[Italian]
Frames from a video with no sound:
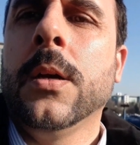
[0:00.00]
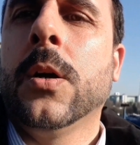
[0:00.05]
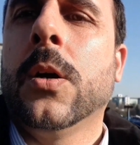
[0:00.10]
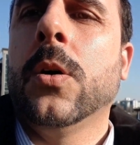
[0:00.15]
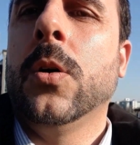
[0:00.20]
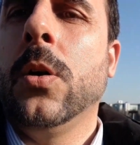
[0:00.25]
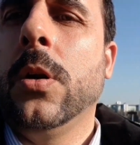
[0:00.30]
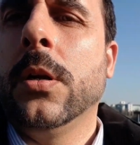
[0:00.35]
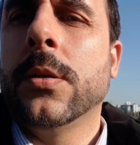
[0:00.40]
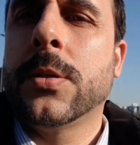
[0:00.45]

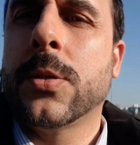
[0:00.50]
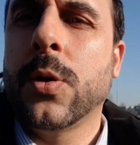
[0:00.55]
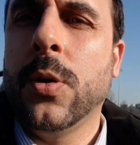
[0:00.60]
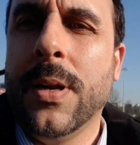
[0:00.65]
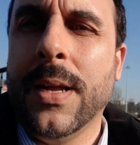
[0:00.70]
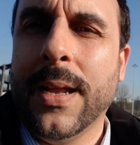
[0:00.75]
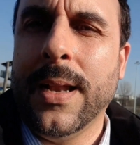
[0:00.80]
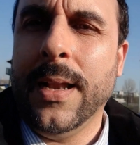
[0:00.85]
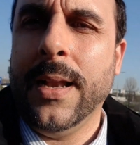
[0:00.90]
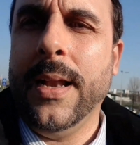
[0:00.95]
col
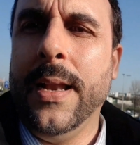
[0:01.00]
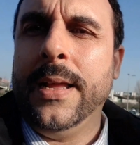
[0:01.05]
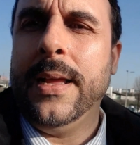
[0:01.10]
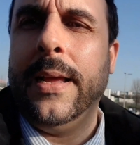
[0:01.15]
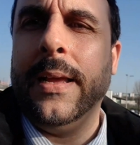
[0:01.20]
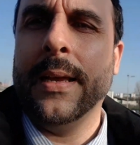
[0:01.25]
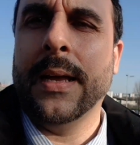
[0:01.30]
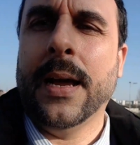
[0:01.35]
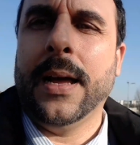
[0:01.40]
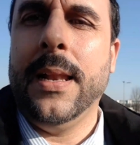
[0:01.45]
sole
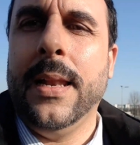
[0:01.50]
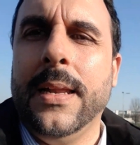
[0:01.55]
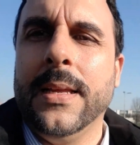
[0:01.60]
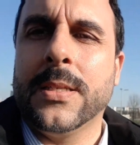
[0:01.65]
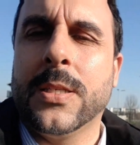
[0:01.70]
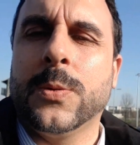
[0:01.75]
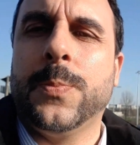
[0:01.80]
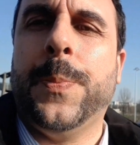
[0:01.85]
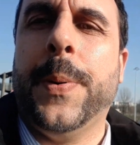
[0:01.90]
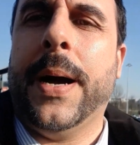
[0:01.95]
alle, alle
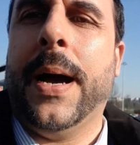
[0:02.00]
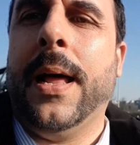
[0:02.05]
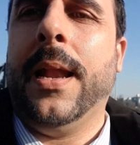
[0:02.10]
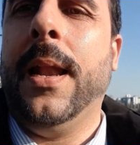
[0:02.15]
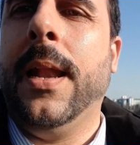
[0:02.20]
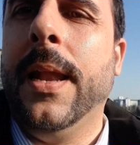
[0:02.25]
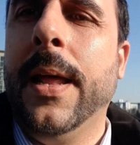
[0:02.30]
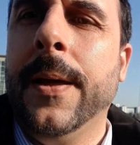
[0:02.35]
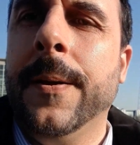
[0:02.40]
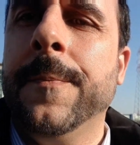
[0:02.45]

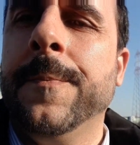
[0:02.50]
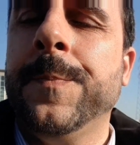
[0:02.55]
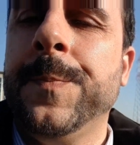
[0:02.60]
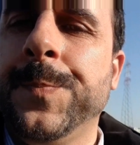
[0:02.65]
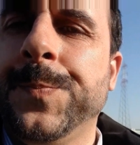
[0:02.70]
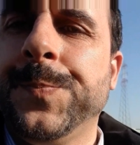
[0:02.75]
spalle.